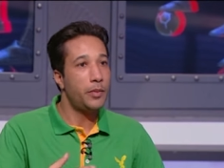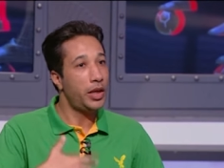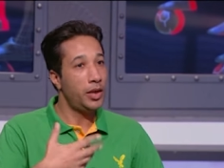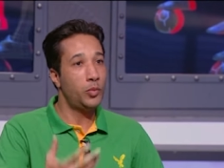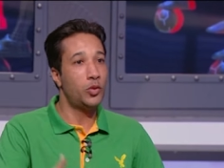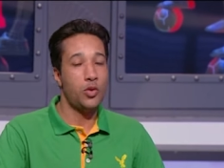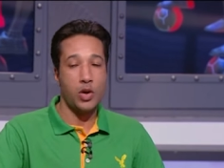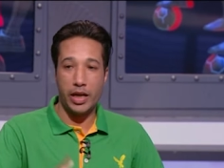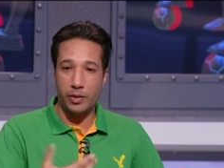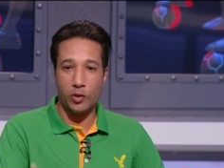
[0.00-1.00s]
يعني انا
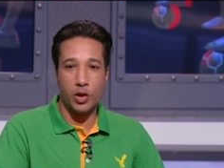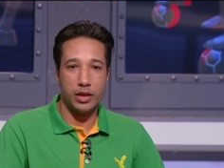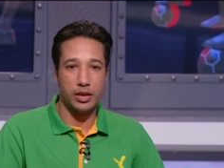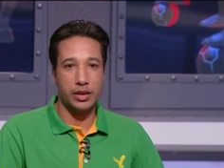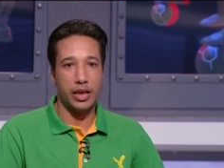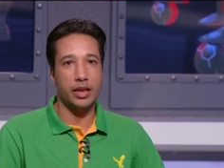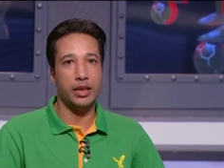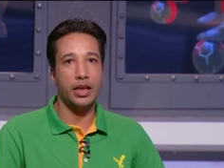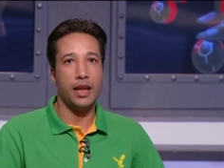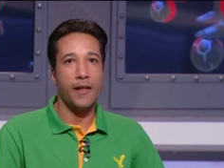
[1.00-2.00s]
بحبه وهو لعيب كويس
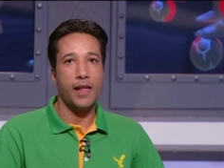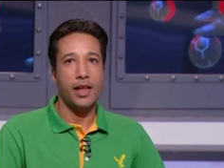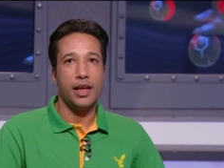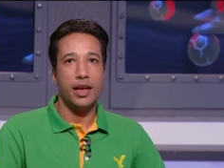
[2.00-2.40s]
لكن